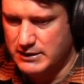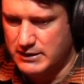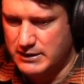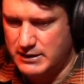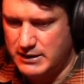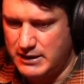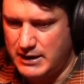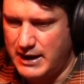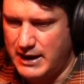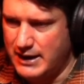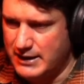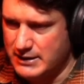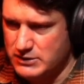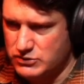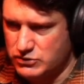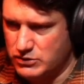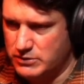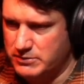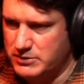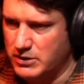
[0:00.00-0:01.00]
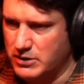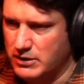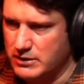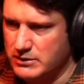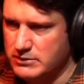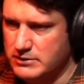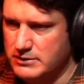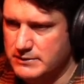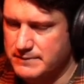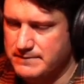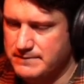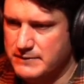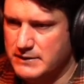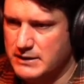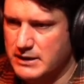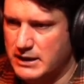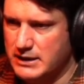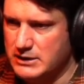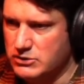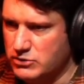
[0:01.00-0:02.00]
que é astrobiólogo,
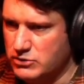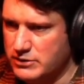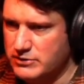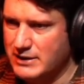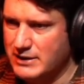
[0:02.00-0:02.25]
Antônio